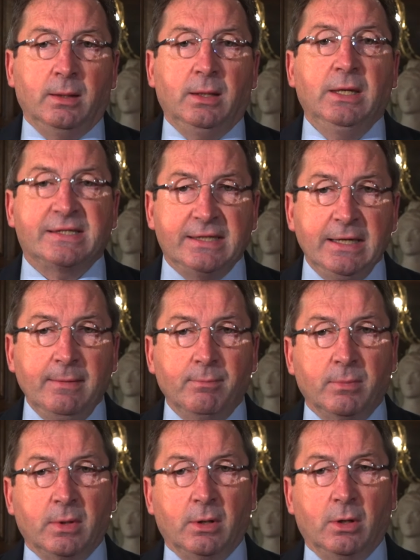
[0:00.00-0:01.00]
Ici,
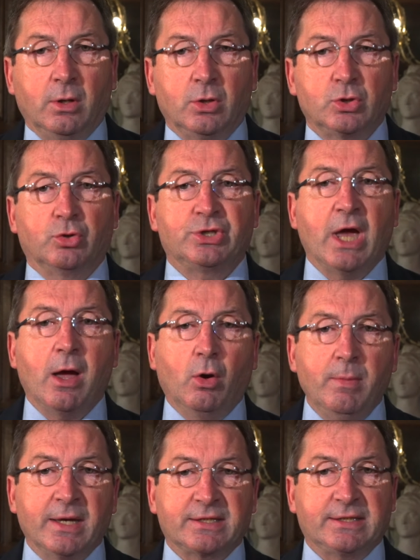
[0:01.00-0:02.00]
je tiens à
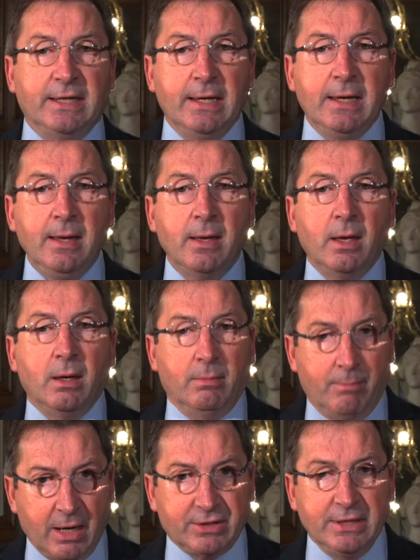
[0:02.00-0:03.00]
remercier
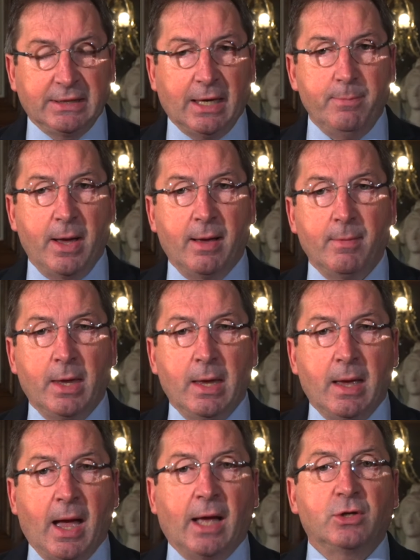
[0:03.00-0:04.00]
Martine Crépin,
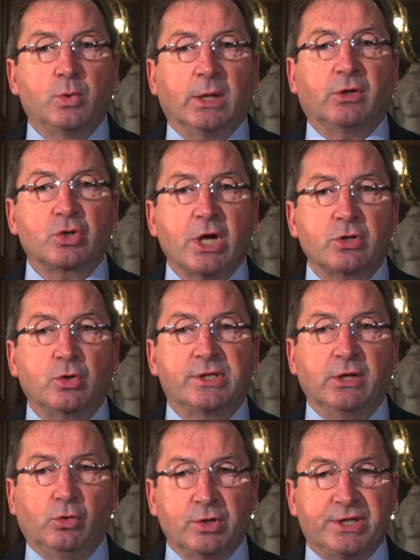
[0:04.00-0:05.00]
adjointe en charge de
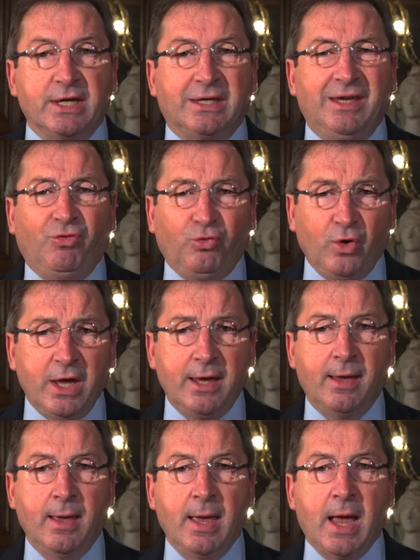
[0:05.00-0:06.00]
ces dossiers, qui fait
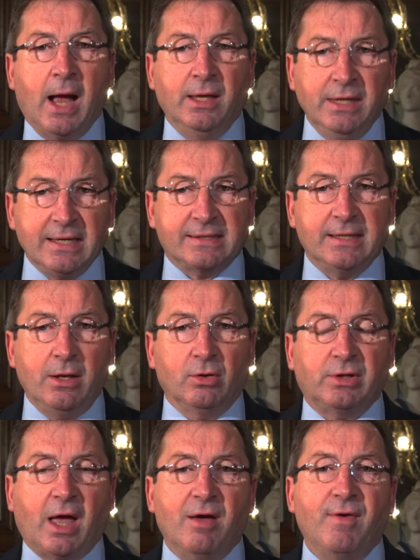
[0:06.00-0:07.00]
un excellent
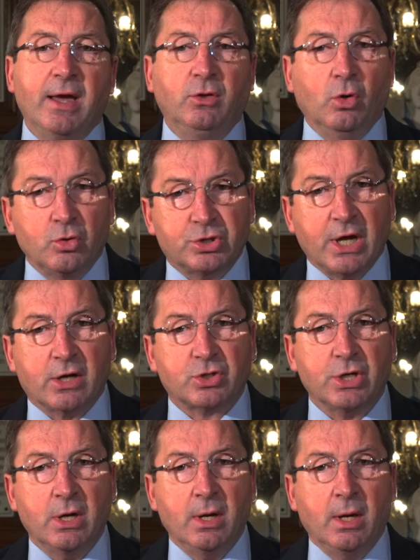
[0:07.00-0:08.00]
travail de
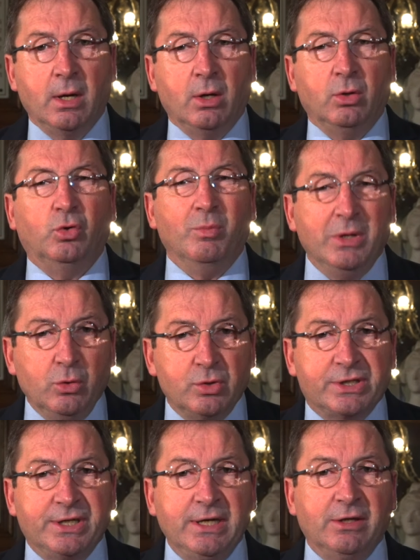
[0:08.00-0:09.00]
recherche, de
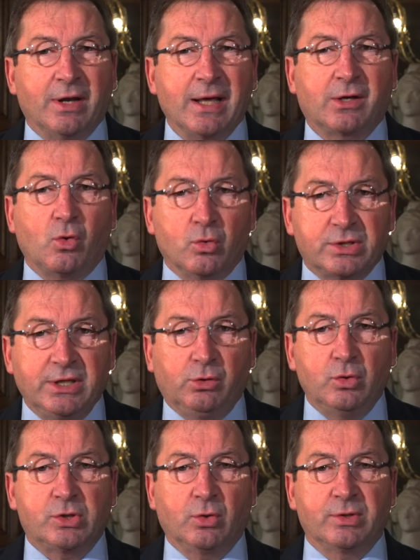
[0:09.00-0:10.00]
minutie dans la
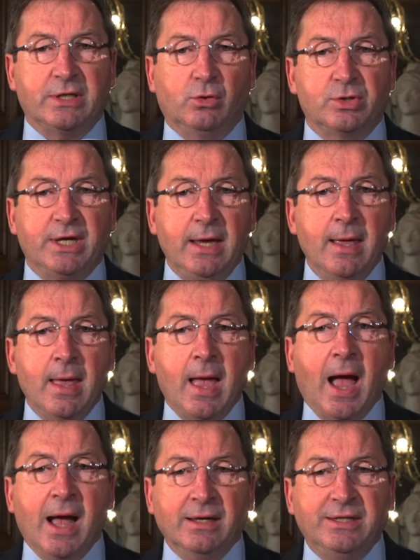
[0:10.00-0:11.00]
constitution de ces dossiers,
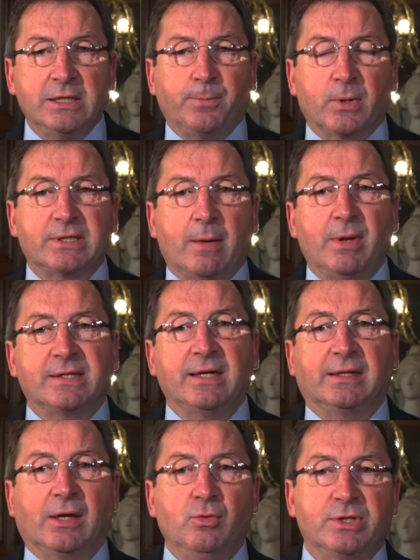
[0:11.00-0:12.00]
indispensable à
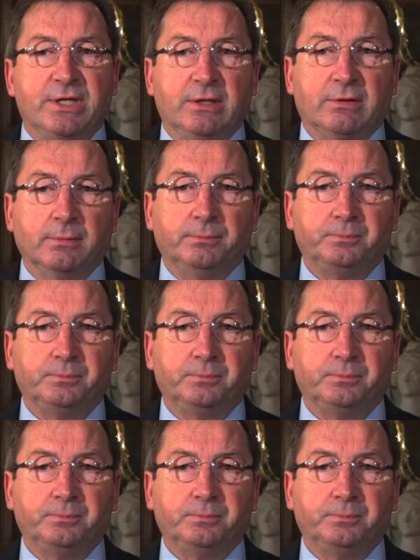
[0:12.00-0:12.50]
cette réussite.